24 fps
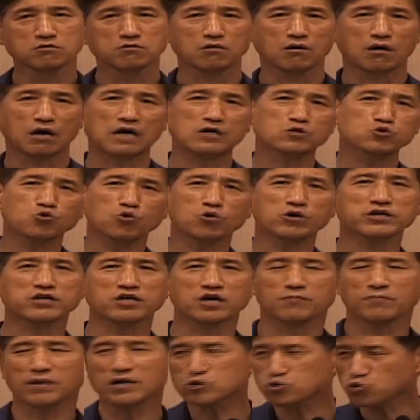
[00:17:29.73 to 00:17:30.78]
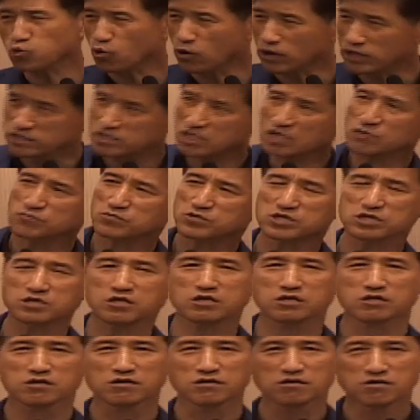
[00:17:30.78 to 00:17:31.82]
안 통하니까 말 통한
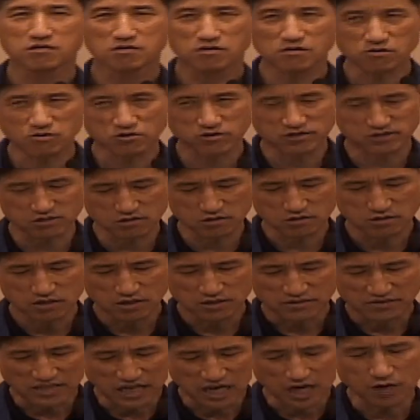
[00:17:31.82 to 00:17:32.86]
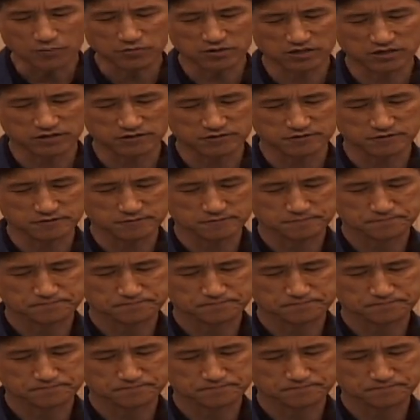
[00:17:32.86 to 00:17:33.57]
사람끼리 흩어서 나가버린 거죠.